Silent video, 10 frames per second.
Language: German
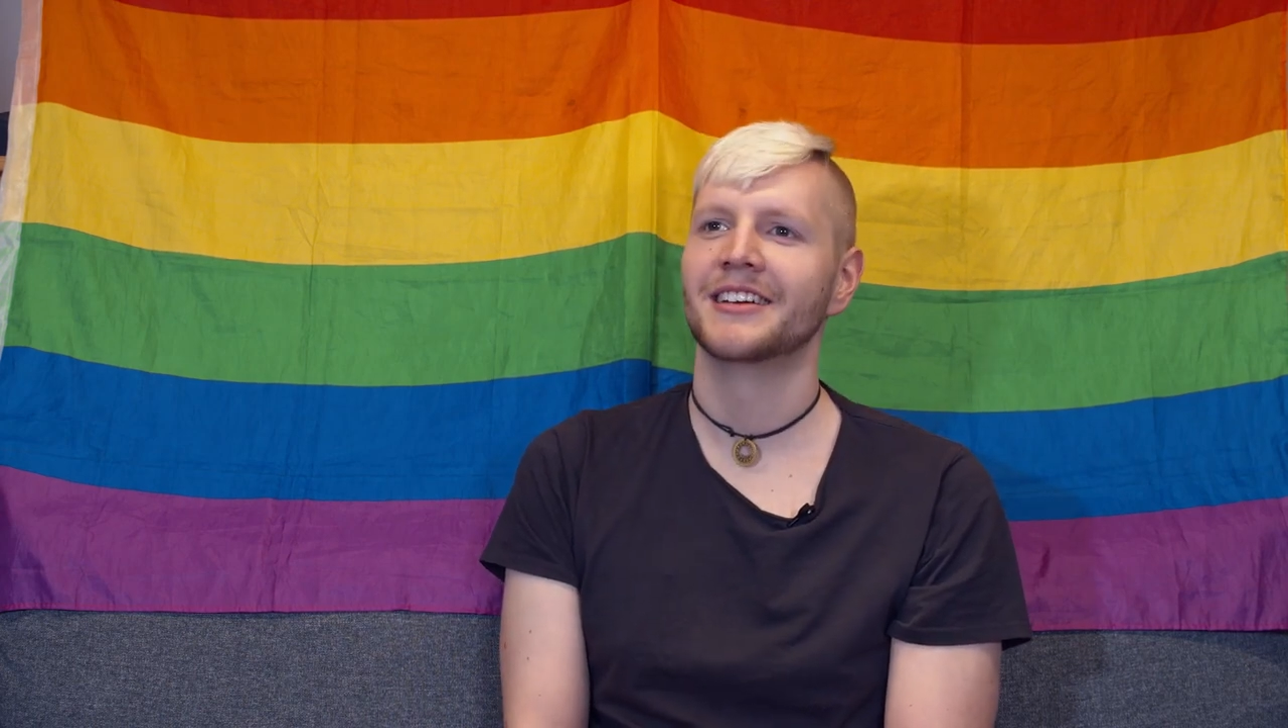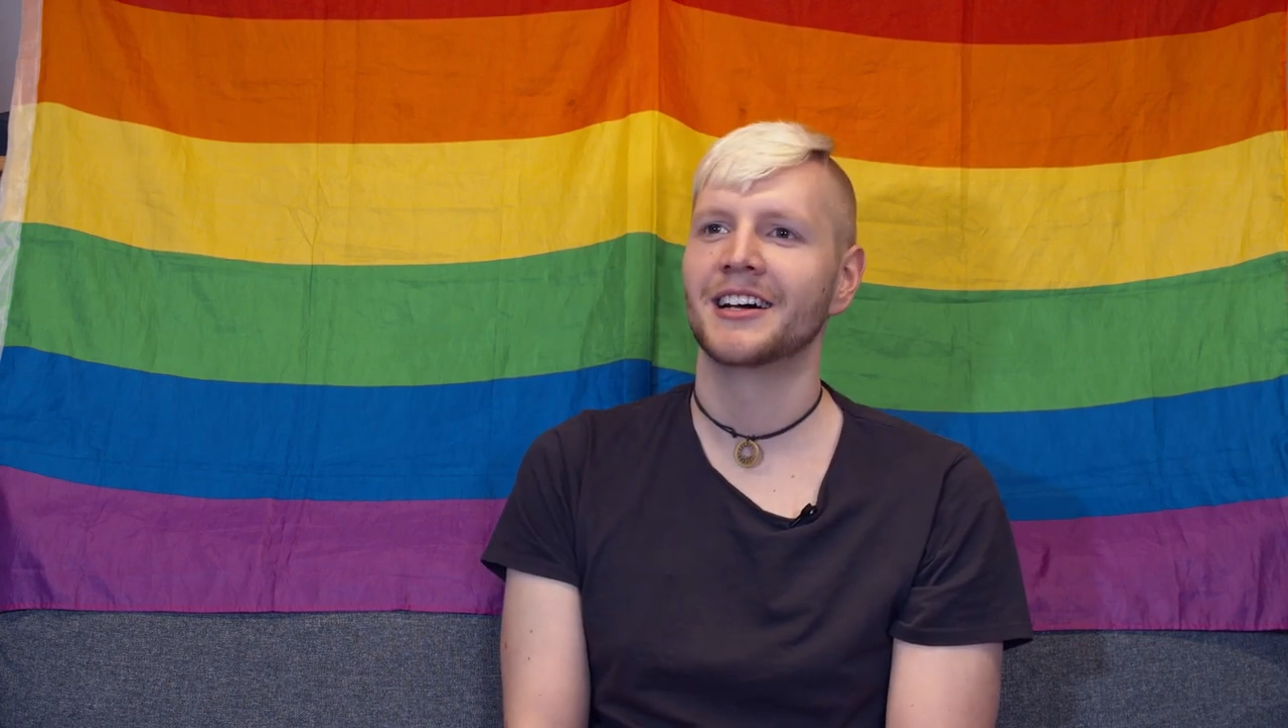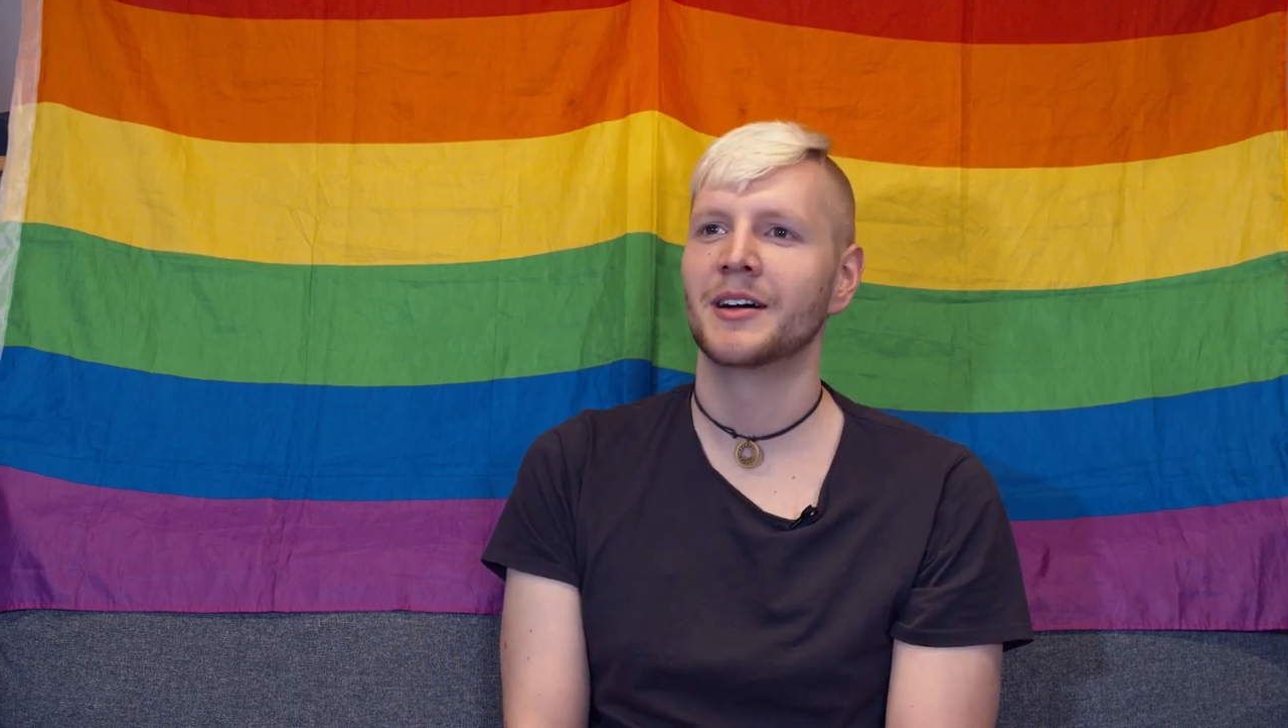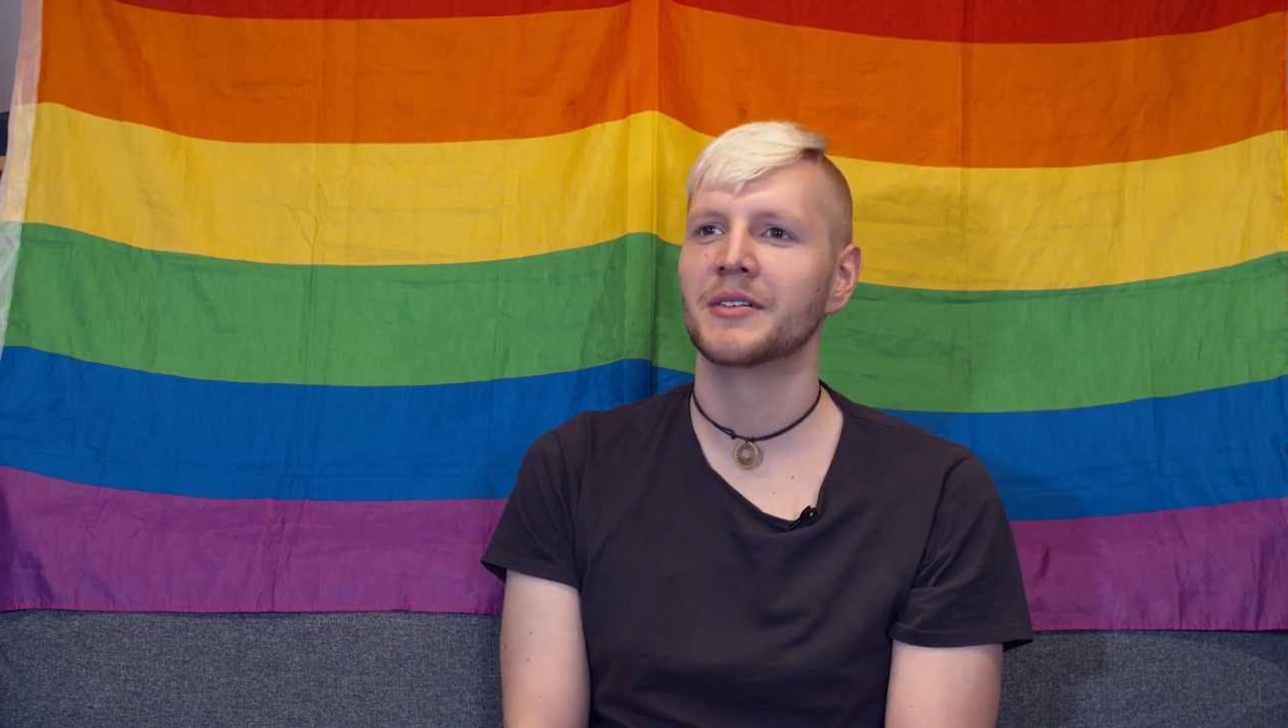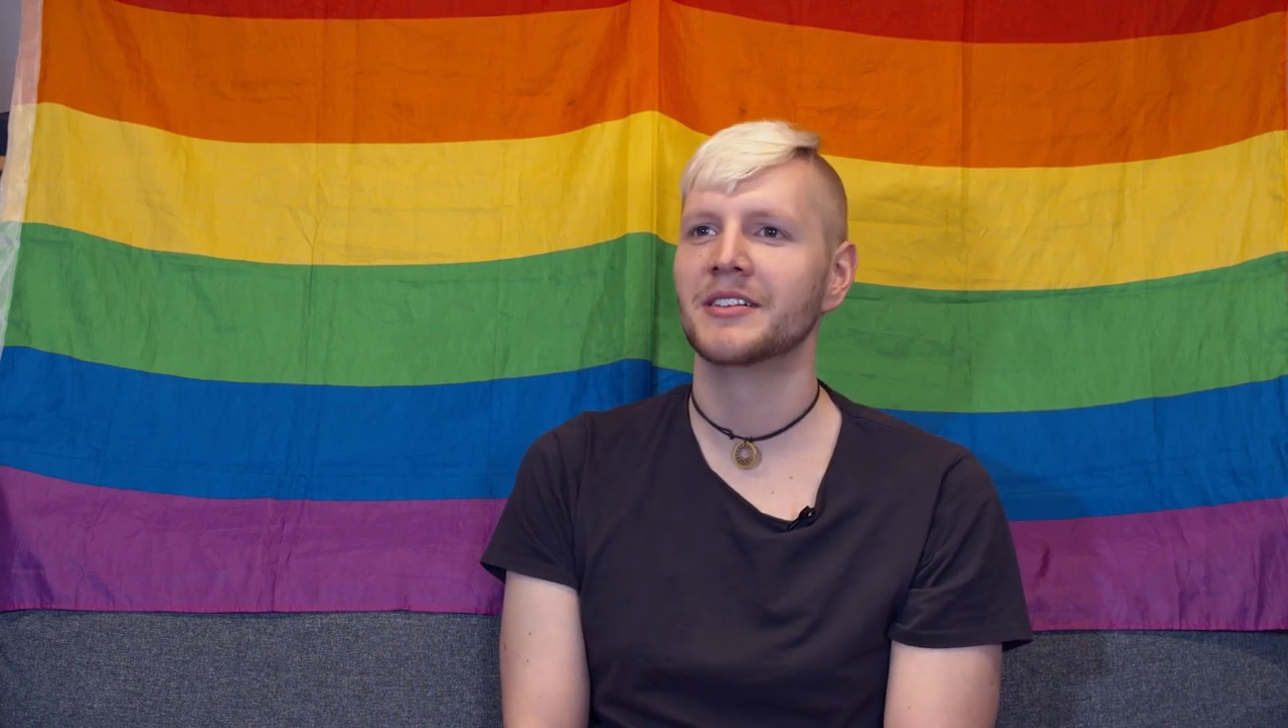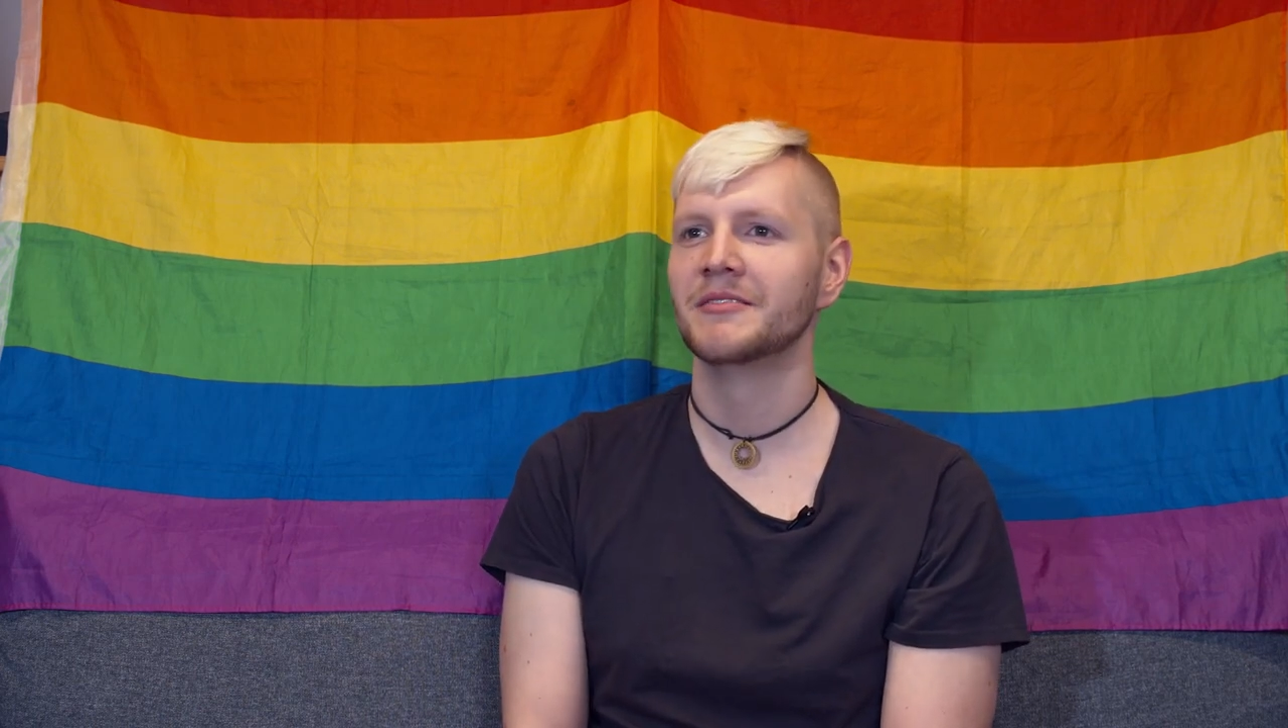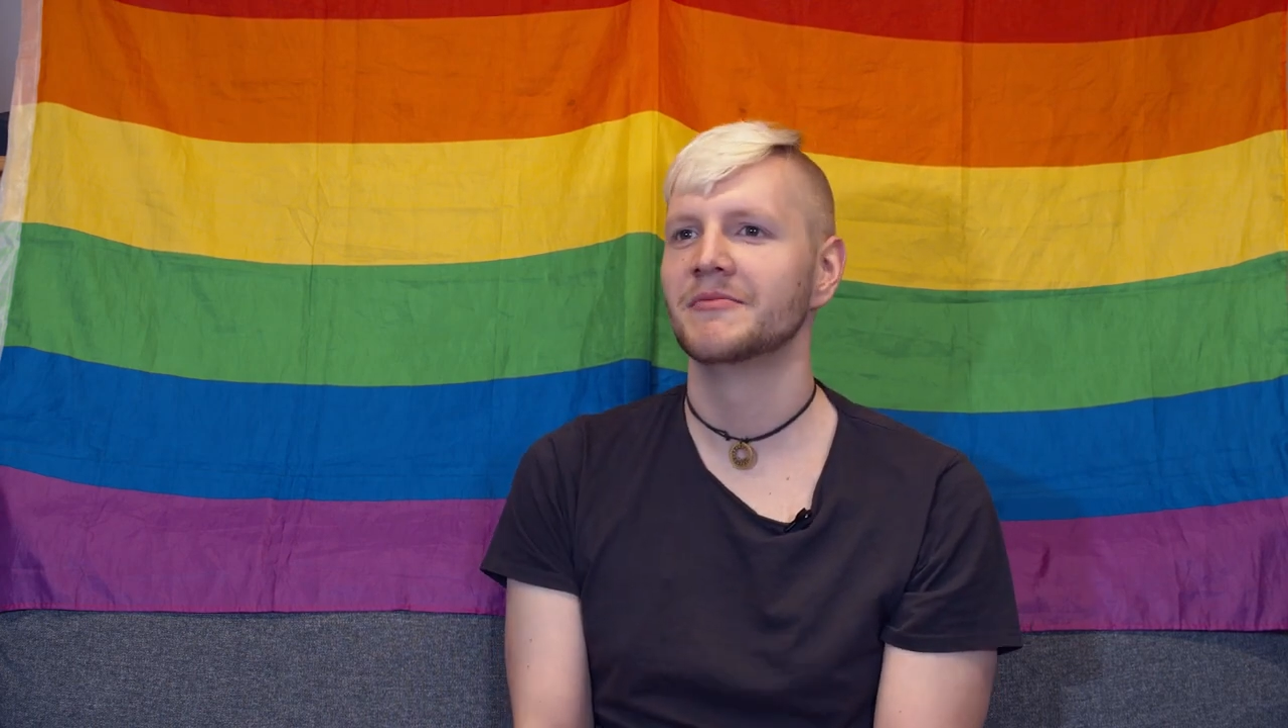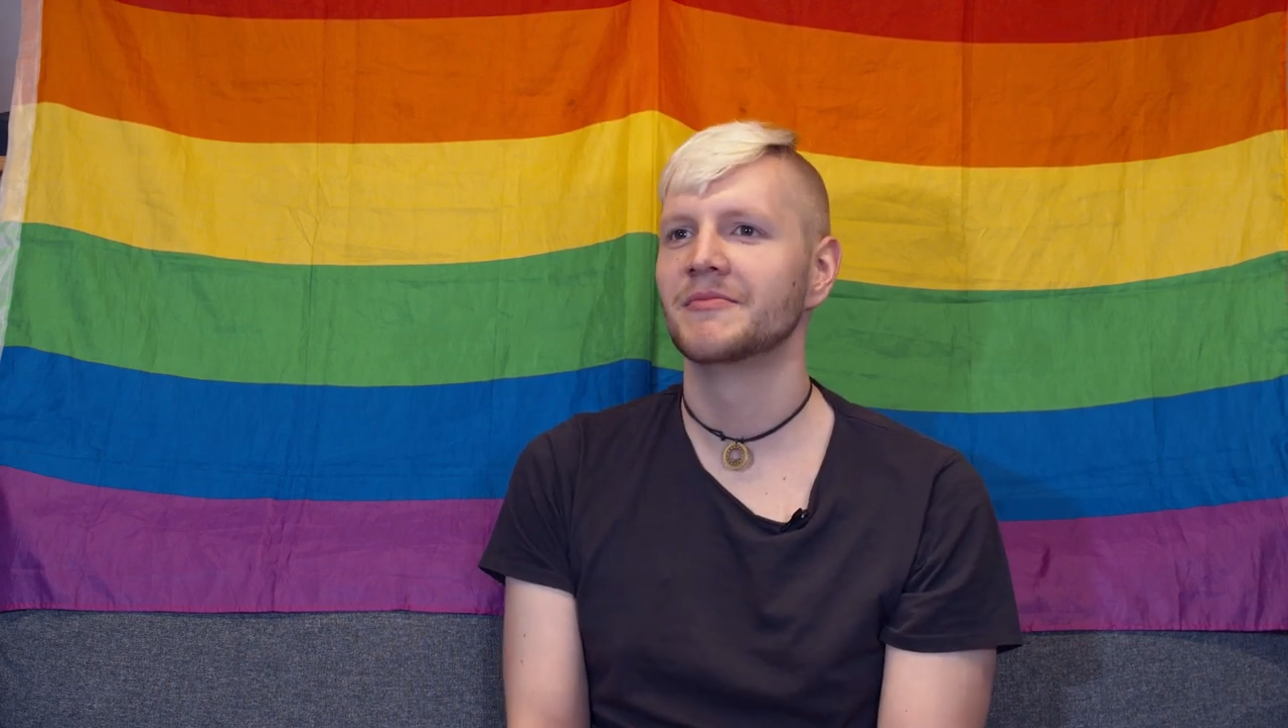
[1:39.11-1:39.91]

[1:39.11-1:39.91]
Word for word: aber